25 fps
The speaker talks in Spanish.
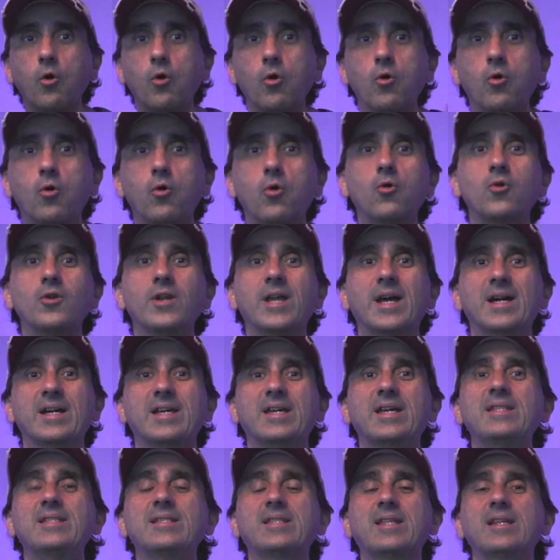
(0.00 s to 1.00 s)
Hola
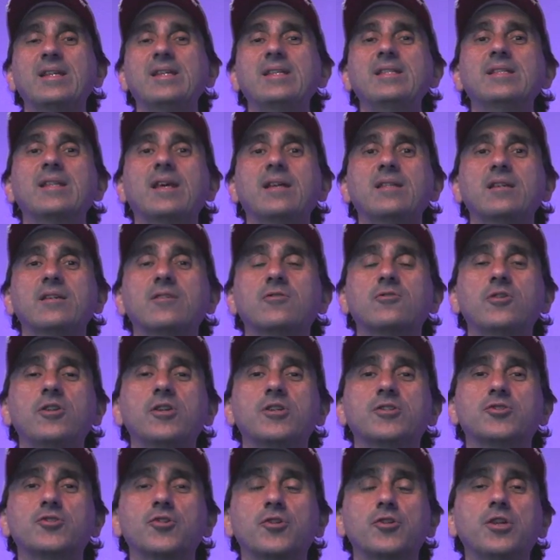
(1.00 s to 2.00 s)
gente linda del
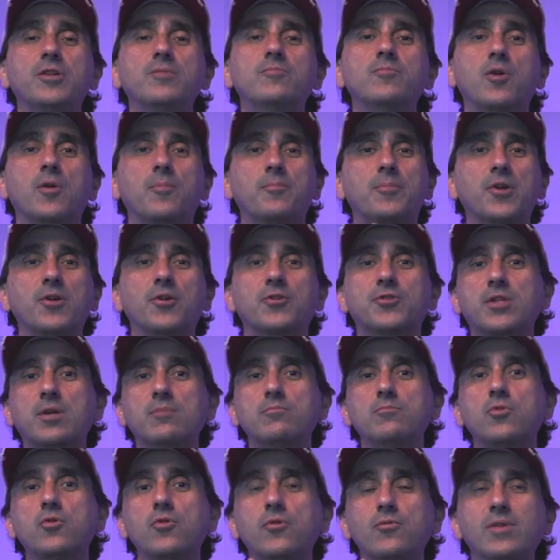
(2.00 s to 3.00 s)
coleccionismo, espero
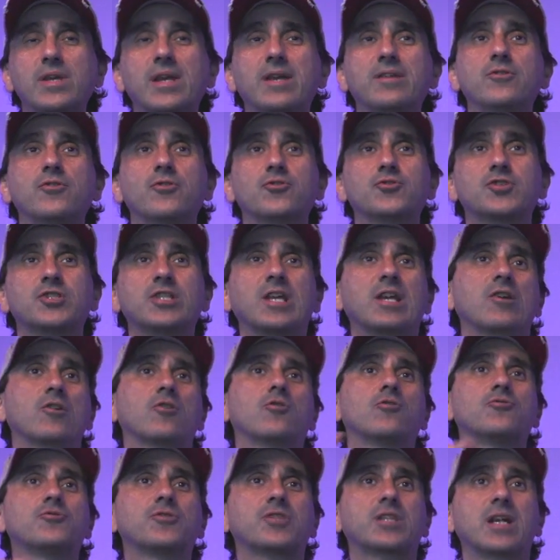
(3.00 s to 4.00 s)
estén muy bien. Nos
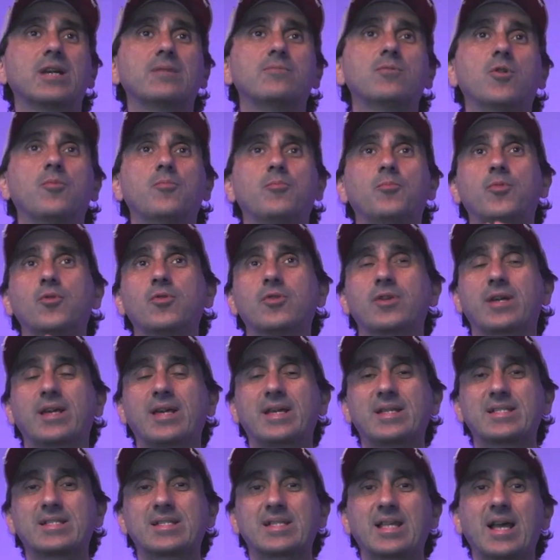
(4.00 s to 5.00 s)
encontramos
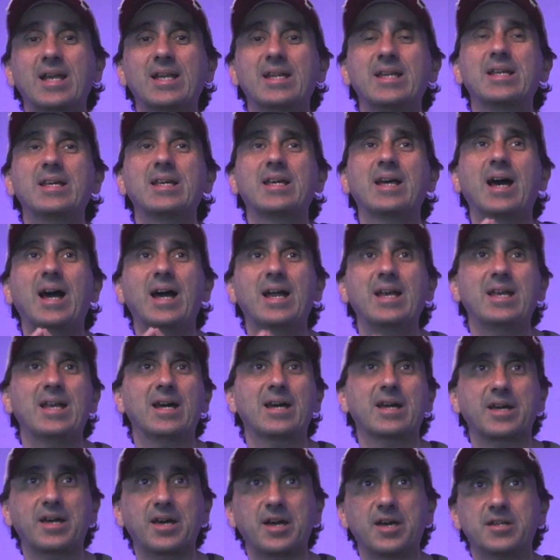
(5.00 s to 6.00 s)
porque sale a
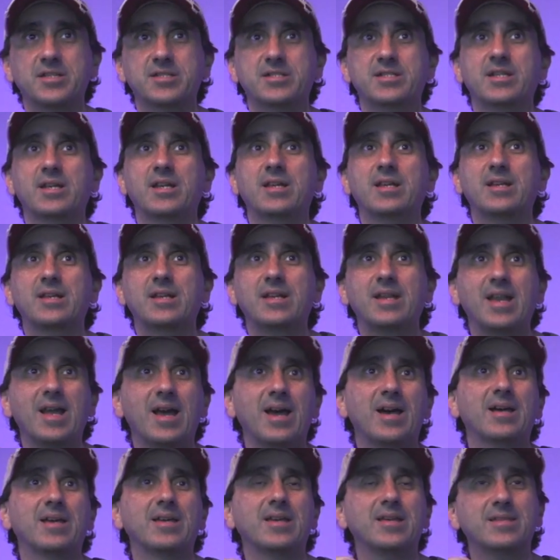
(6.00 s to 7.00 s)
la calle
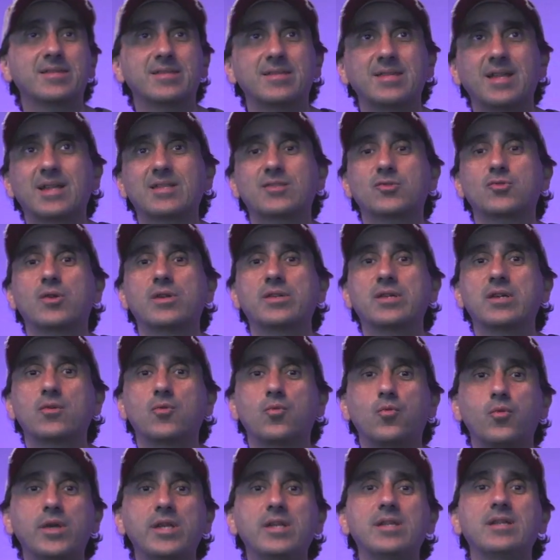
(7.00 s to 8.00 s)
la estatua
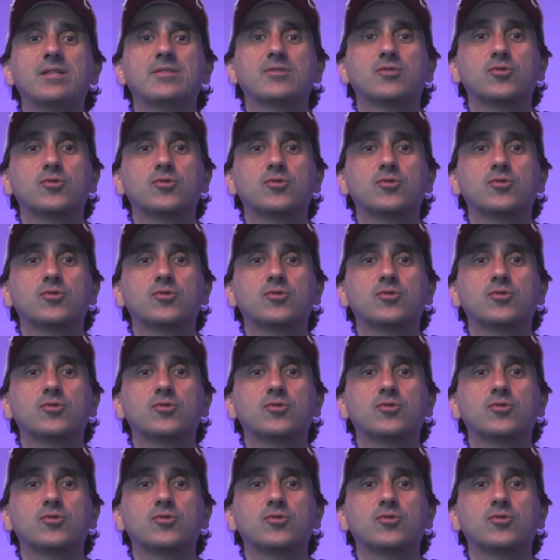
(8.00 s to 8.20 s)
de Queen